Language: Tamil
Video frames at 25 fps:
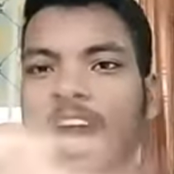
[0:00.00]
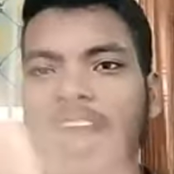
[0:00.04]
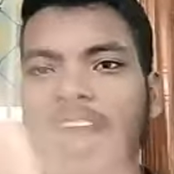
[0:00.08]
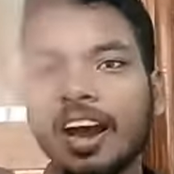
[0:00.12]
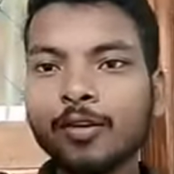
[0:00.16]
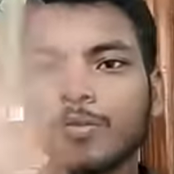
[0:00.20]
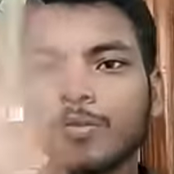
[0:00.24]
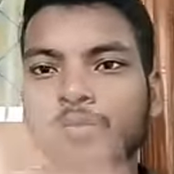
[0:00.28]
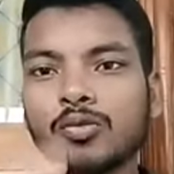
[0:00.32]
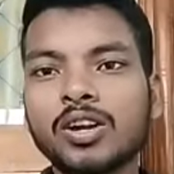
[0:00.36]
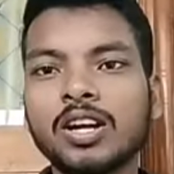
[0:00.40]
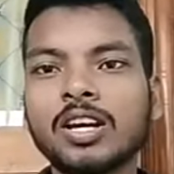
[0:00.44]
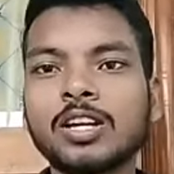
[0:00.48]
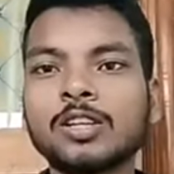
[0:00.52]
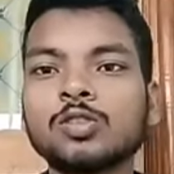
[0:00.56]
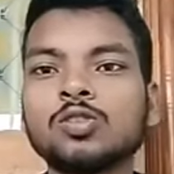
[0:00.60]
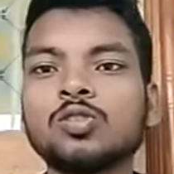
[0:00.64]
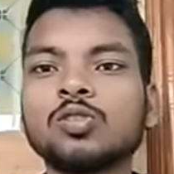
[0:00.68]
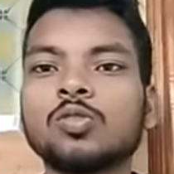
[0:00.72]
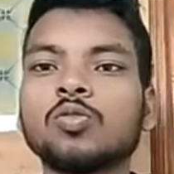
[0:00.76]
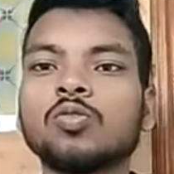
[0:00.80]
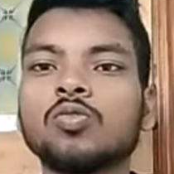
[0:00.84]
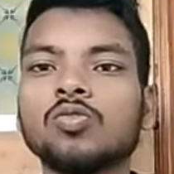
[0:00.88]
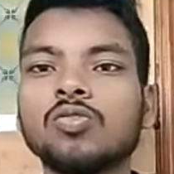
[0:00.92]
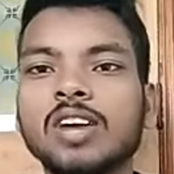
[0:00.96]
ஹாய்
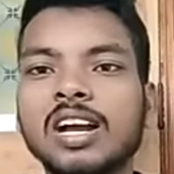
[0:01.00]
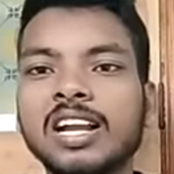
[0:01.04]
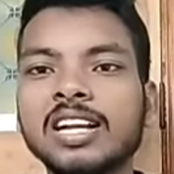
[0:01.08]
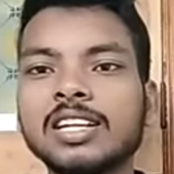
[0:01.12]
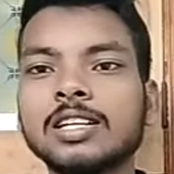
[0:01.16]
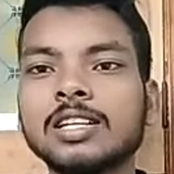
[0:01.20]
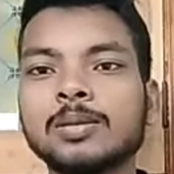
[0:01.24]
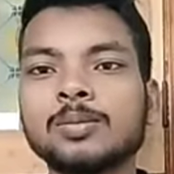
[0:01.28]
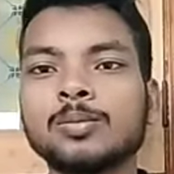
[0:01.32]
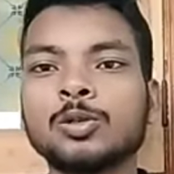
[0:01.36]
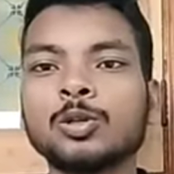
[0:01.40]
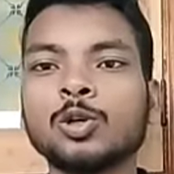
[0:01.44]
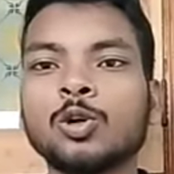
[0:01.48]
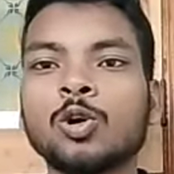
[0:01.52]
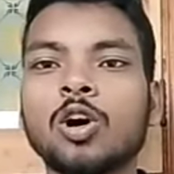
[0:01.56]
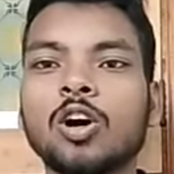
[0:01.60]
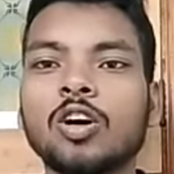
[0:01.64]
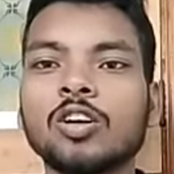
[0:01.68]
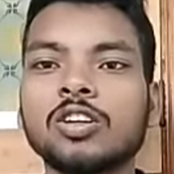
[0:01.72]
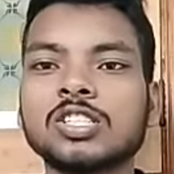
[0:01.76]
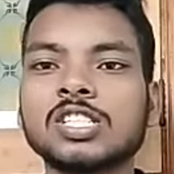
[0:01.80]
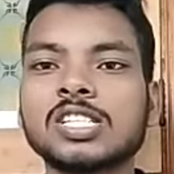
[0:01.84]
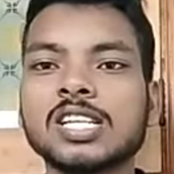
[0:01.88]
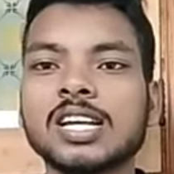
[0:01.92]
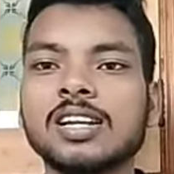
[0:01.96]
ஃப்ரெண்ட்ஸ் வெல்கம் டு
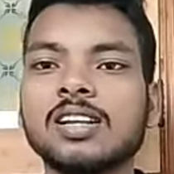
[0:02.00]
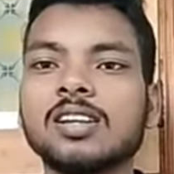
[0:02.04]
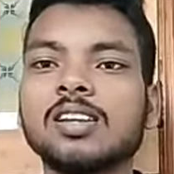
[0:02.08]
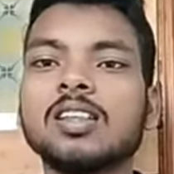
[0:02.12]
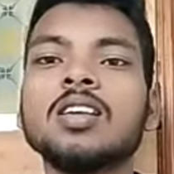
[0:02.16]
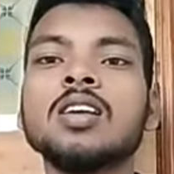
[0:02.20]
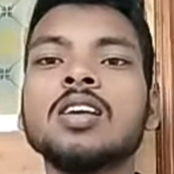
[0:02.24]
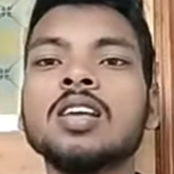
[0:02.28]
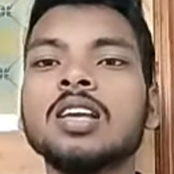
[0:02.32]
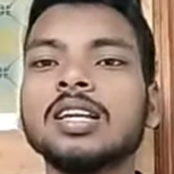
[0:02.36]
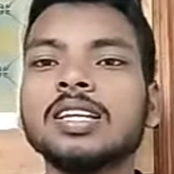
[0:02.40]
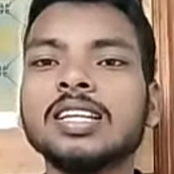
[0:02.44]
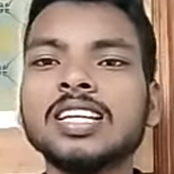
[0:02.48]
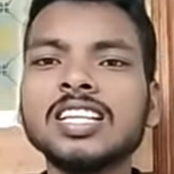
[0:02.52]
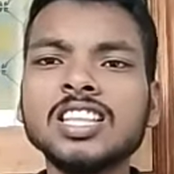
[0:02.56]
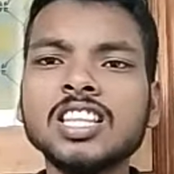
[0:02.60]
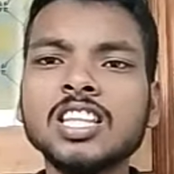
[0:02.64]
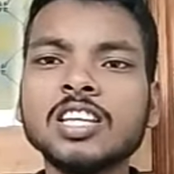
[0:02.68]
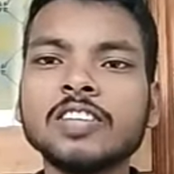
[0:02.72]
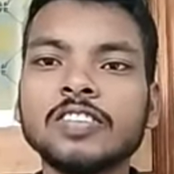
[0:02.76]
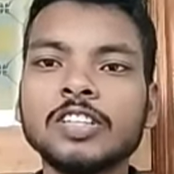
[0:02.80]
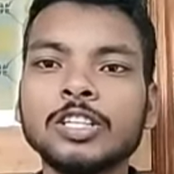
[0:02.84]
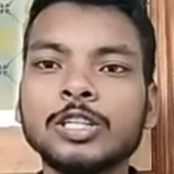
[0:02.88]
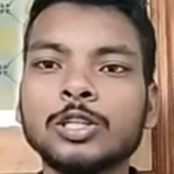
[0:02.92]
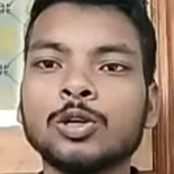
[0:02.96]
அவர் சேனல்
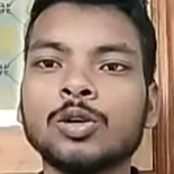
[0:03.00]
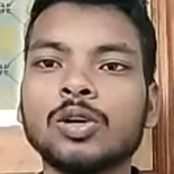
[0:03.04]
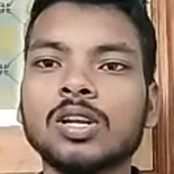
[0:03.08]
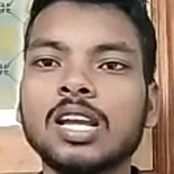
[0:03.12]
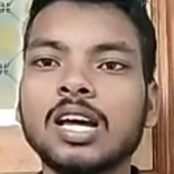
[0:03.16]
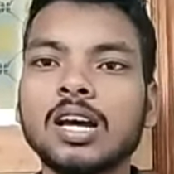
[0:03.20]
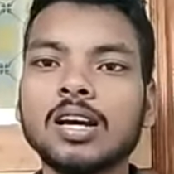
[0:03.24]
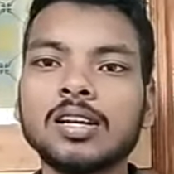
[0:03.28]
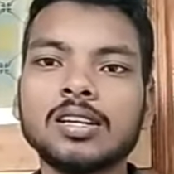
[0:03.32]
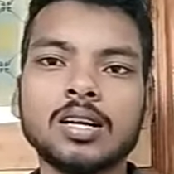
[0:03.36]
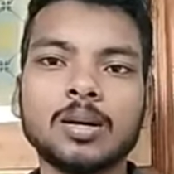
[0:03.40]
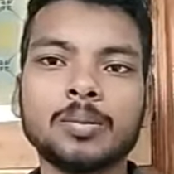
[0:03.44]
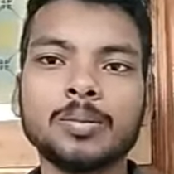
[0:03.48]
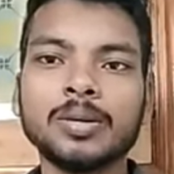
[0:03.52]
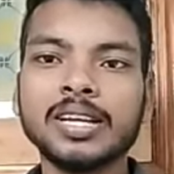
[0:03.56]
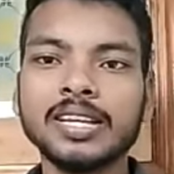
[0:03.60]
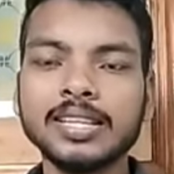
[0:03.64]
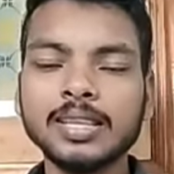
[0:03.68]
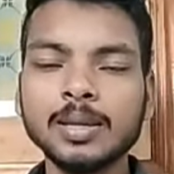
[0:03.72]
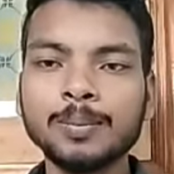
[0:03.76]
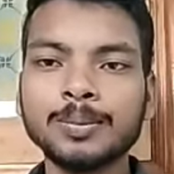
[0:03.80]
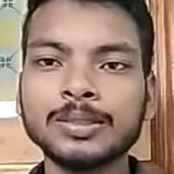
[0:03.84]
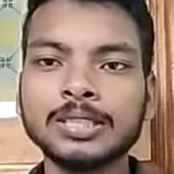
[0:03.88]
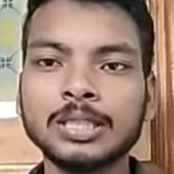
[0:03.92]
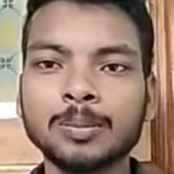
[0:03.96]
இந்த வீடியோவில் நம்ம
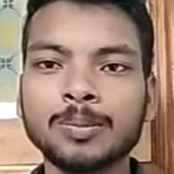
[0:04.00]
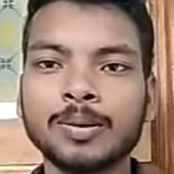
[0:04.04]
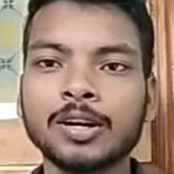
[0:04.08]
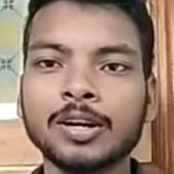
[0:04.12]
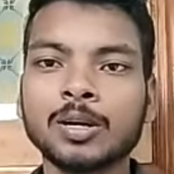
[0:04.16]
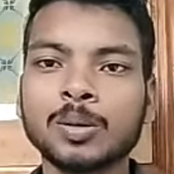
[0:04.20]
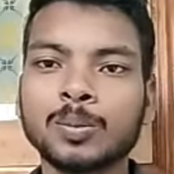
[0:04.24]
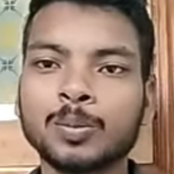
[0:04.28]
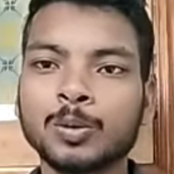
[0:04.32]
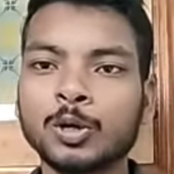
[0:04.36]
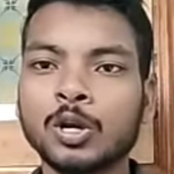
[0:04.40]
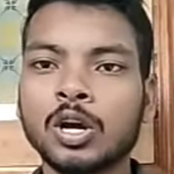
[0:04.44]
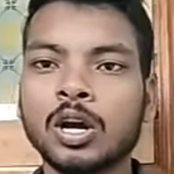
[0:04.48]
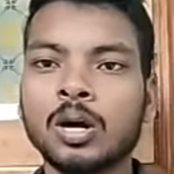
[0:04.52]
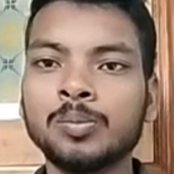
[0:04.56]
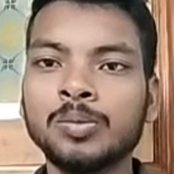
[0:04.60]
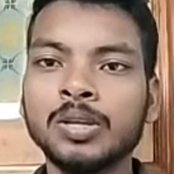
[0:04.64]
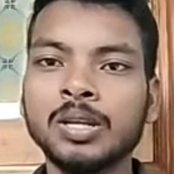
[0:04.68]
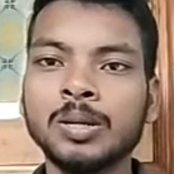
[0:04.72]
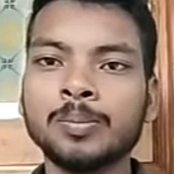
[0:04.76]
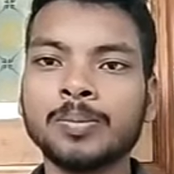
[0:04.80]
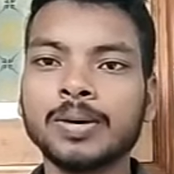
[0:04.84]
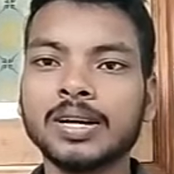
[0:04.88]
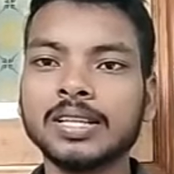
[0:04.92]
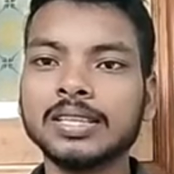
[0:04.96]
எதை பற்றி பார்க்க போகிறோம்
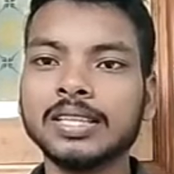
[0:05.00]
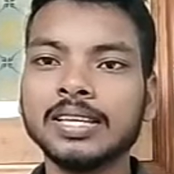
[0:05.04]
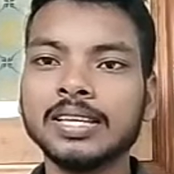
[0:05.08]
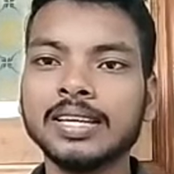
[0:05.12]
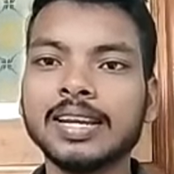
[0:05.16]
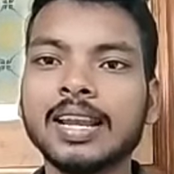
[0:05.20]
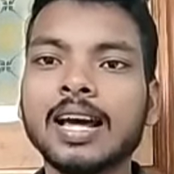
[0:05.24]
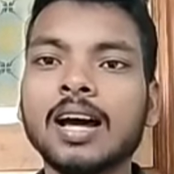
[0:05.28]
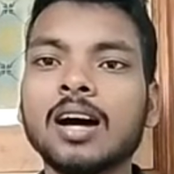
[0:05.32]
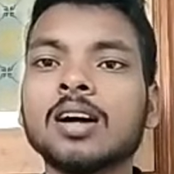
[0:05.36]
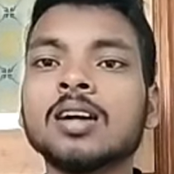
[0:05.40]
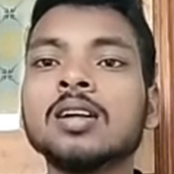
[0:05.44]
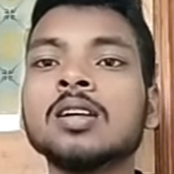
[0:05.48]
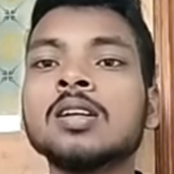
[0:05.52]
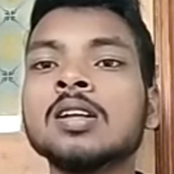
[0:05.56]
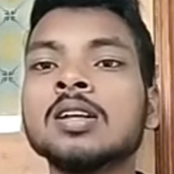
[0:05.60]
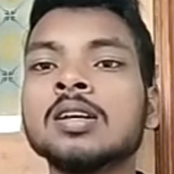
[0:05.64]
அப்படின்னு பார்த்தீங்கன்னா